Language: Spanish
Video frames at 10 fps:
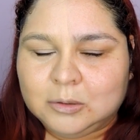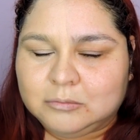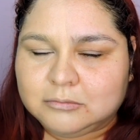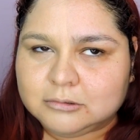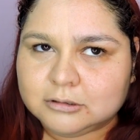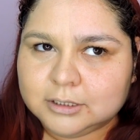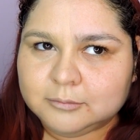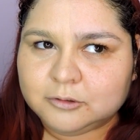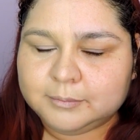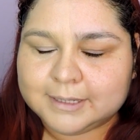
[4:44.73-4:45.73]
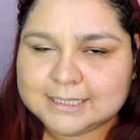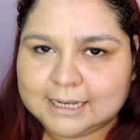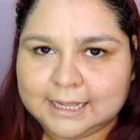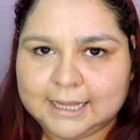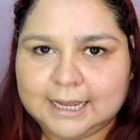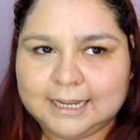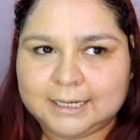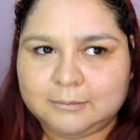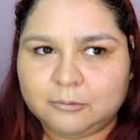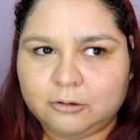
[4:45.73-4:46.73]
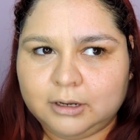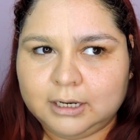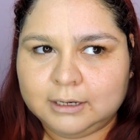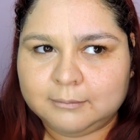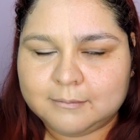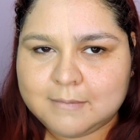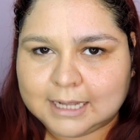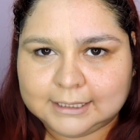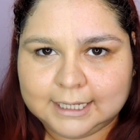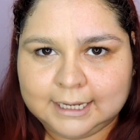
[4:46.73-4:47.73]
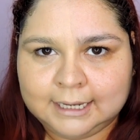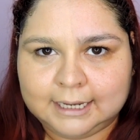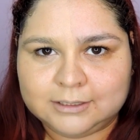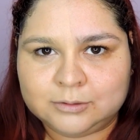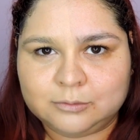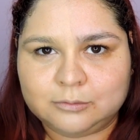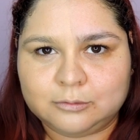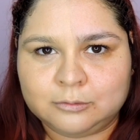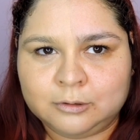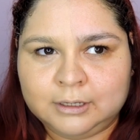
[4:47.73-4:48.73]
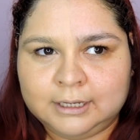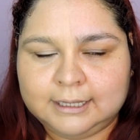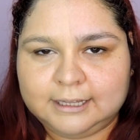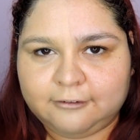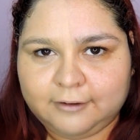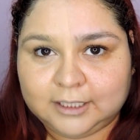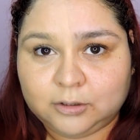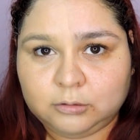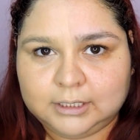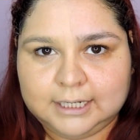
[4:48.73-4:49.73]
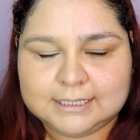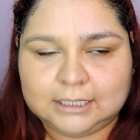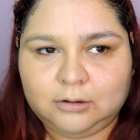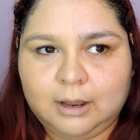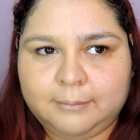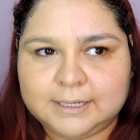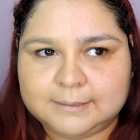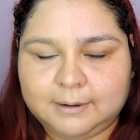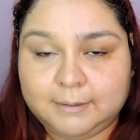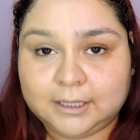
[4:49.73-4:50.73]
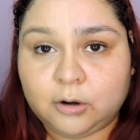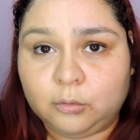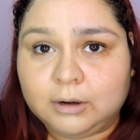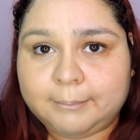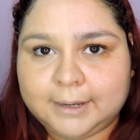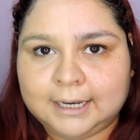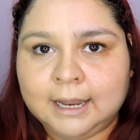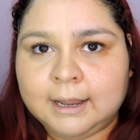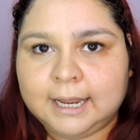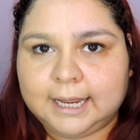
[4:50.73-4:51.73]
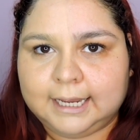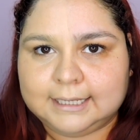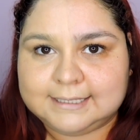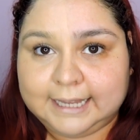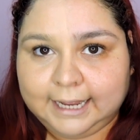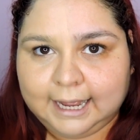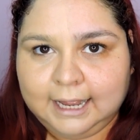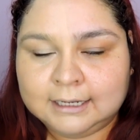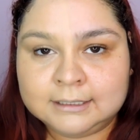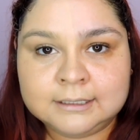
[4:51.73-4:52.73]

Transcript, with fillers: muy muy pesada y muy mate en su defecto utilizándola principalmente con una piel eh, seca.